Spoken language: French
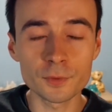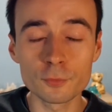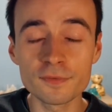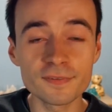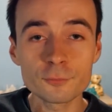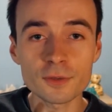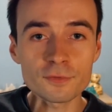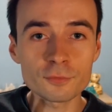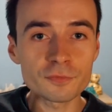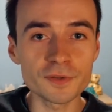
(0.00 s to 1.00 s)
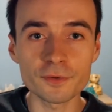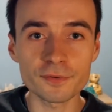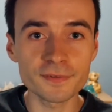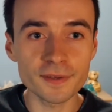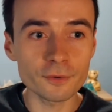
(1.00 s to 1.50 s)
une situation
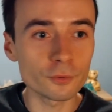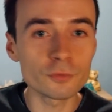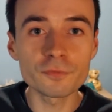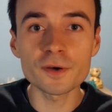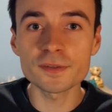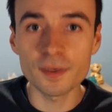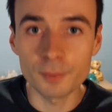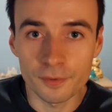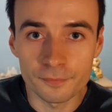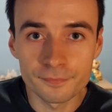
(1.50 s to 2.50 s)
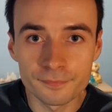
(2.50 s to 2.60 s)
financière confortable.